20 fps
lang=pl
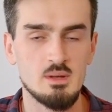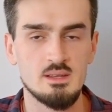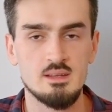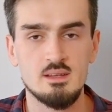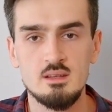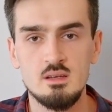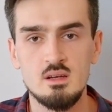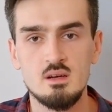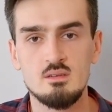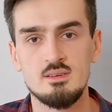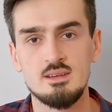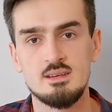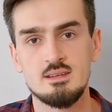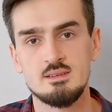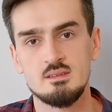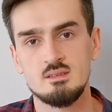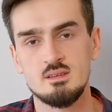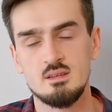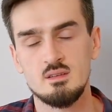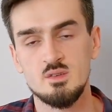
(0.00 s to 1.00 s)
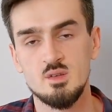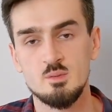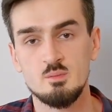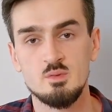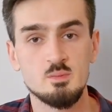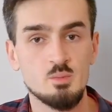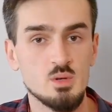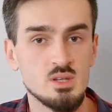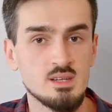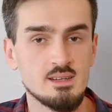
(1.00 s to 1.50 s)
dedykowany czas na to, żeby
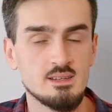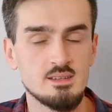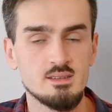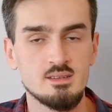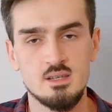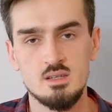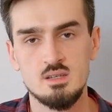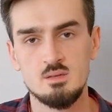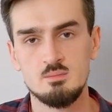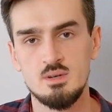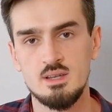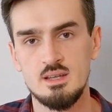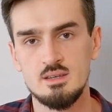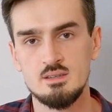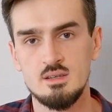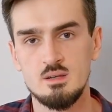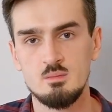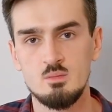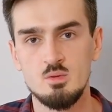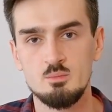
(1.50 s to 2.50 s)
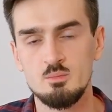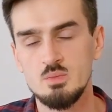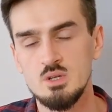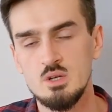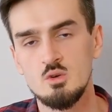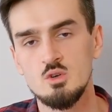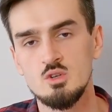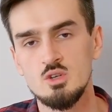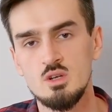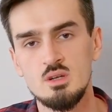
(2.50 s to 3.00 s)
spotkać się z naszym menadżerem lub
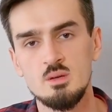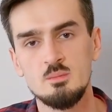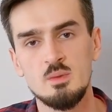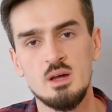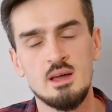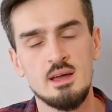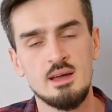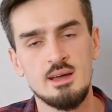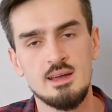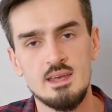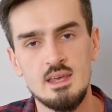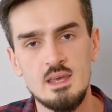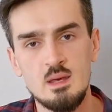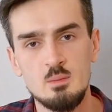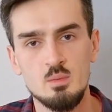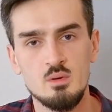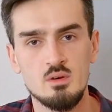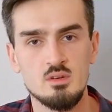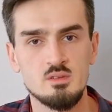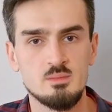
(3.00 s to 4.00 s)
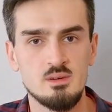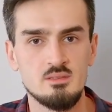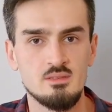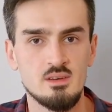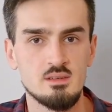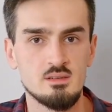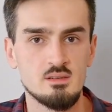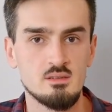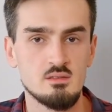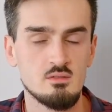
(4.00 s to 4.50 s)
przełożonym, i
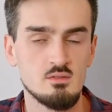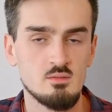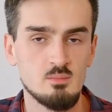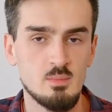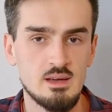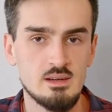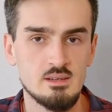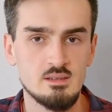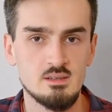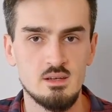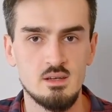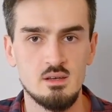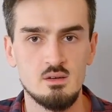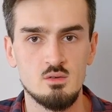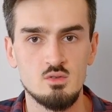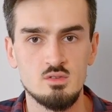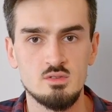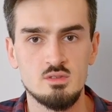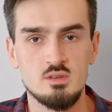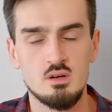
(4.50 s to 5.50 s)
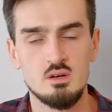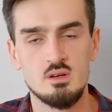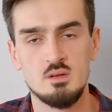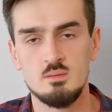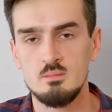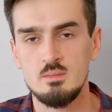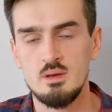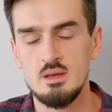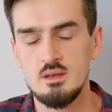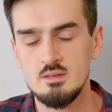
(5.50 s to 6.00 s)
porozmawiać w bardziej
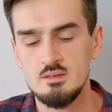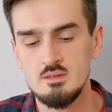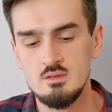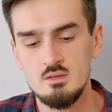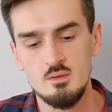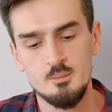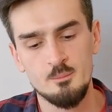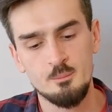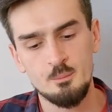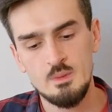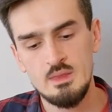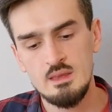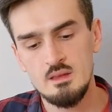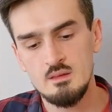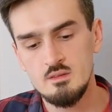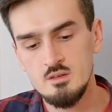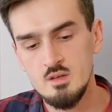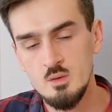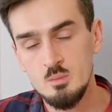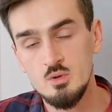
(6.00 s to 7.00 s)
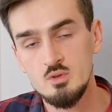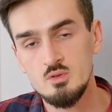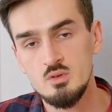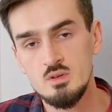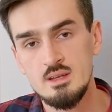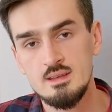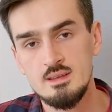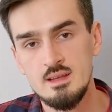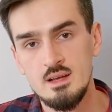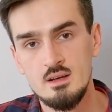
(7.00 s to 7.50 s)
ustronnym miejscu, co poszło
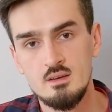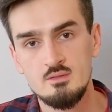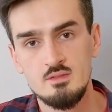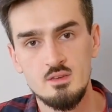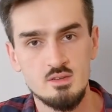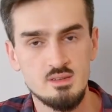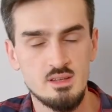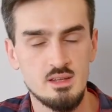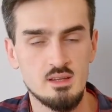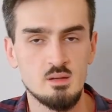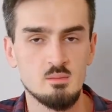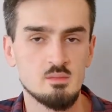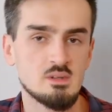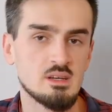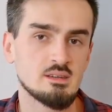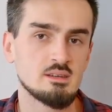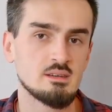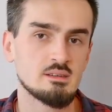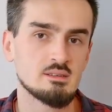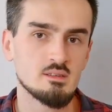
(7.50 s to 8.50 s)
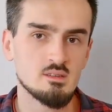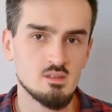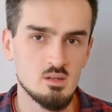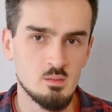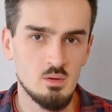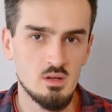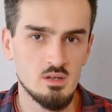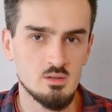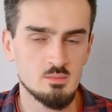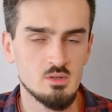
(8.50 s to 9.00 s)
nie tak w ostatnim czasie, co
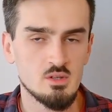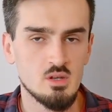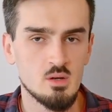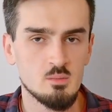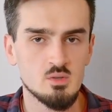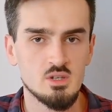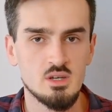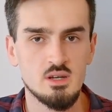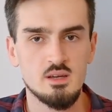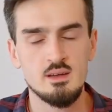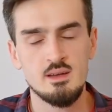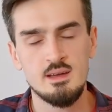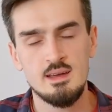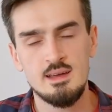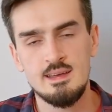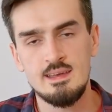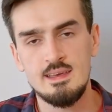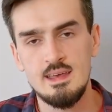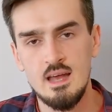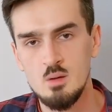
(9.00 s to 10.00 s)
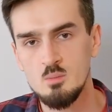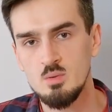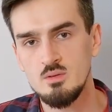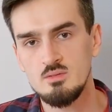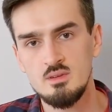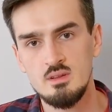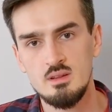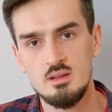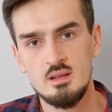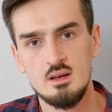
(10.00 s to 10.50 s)
zrobiliśmy dobrze, jak
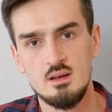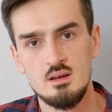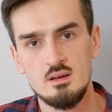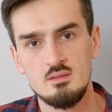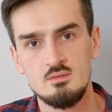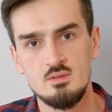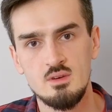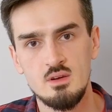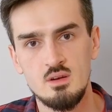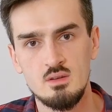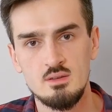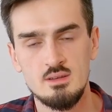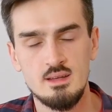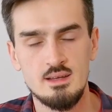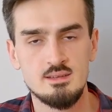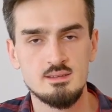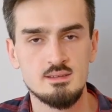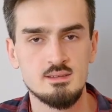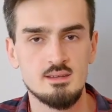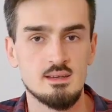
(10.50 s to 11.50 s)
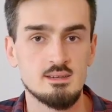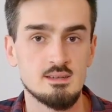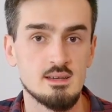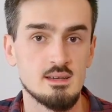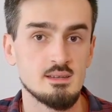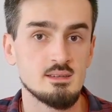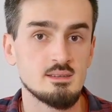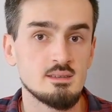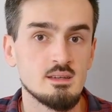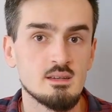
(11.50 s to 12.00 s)
powinna wyglądać
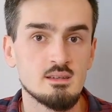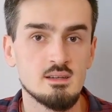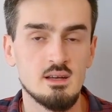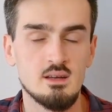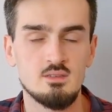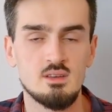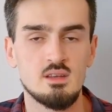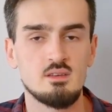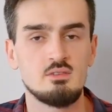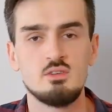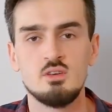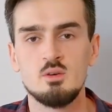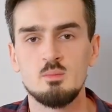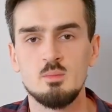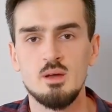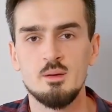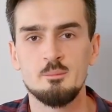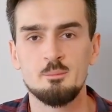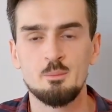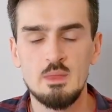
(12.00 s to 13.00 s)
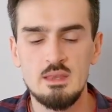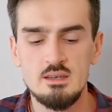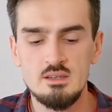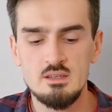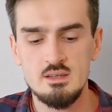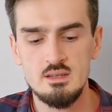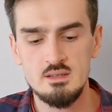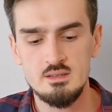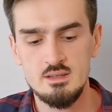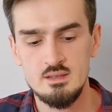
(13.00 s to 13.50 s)
nasza ścieżka w tej firmie,
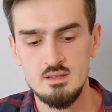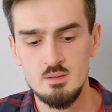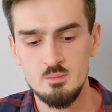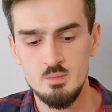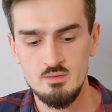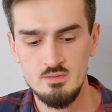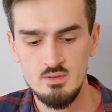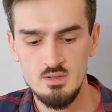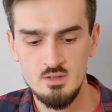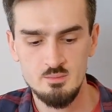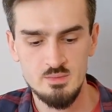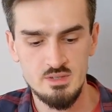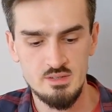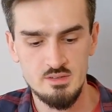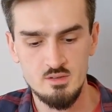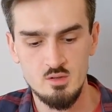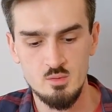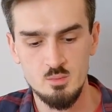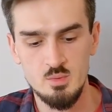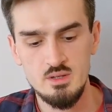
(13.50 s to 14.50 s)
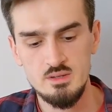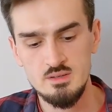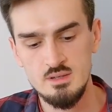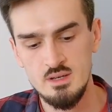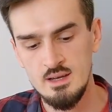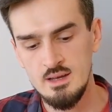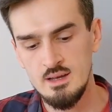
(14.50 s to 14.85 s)
czy też na czym powinniśmy się skupić.